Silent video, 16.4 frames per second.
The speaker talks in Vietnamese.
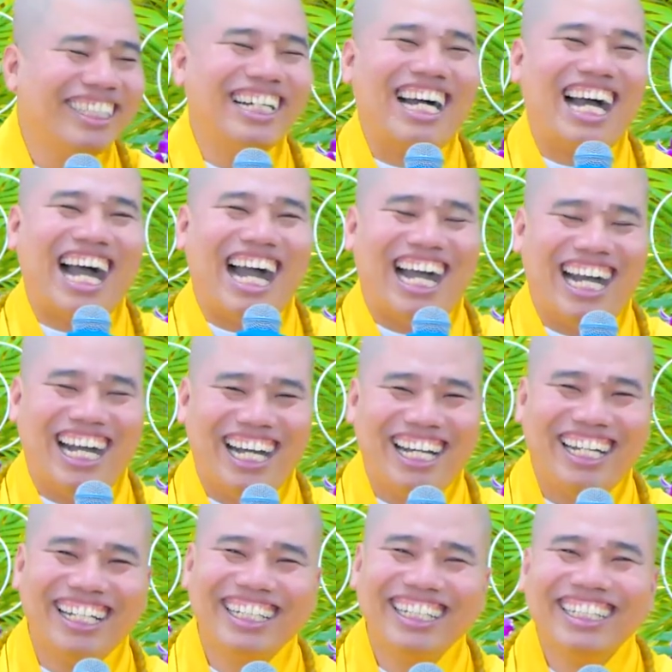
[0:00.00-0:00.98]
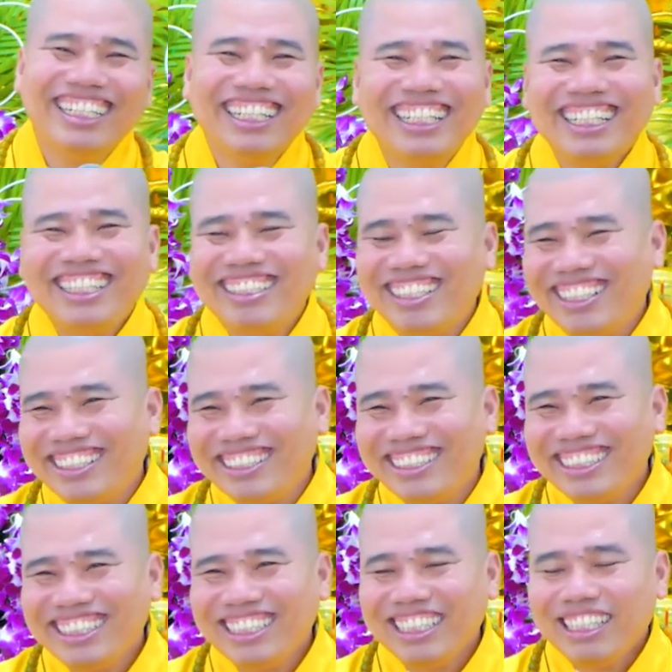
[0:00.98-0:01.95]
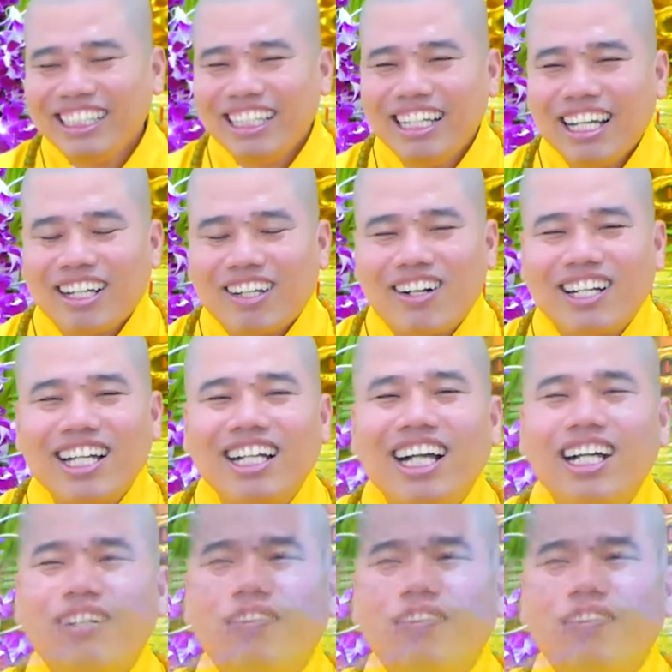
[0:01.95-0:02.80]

Đúng không? Còn cái